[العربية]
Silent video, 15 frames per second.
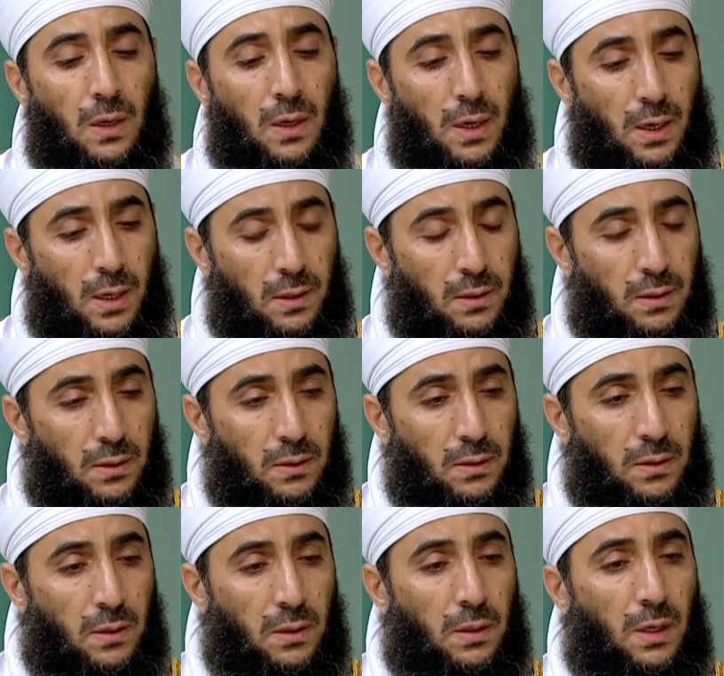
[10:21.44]
قال
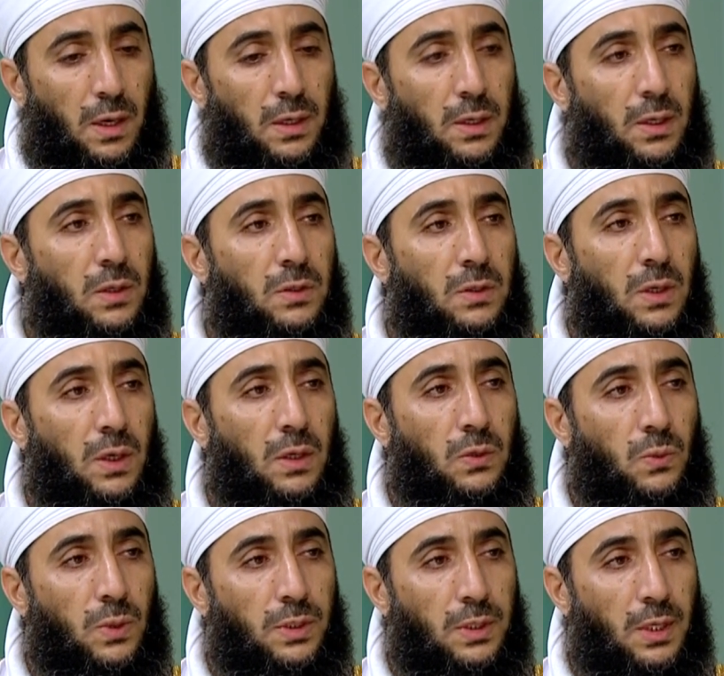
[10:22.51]
عليه الصلاه
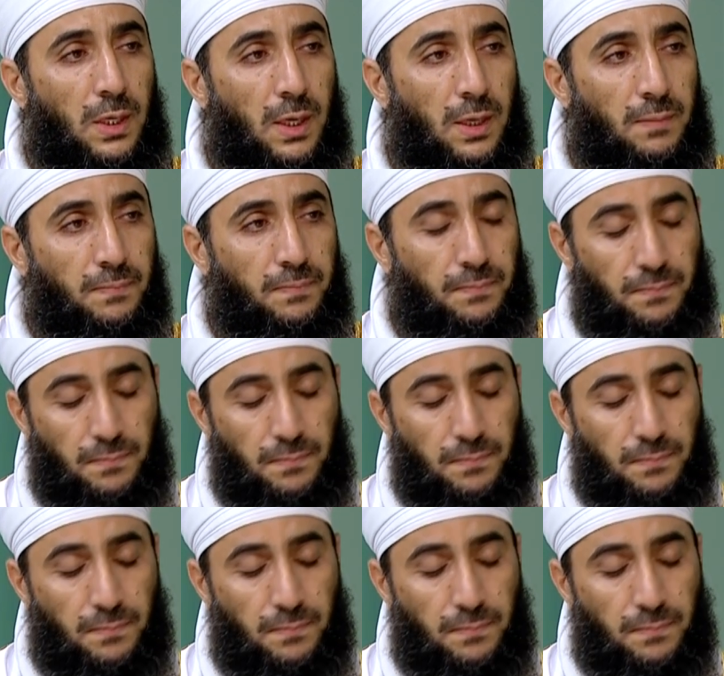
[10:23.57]
والسلام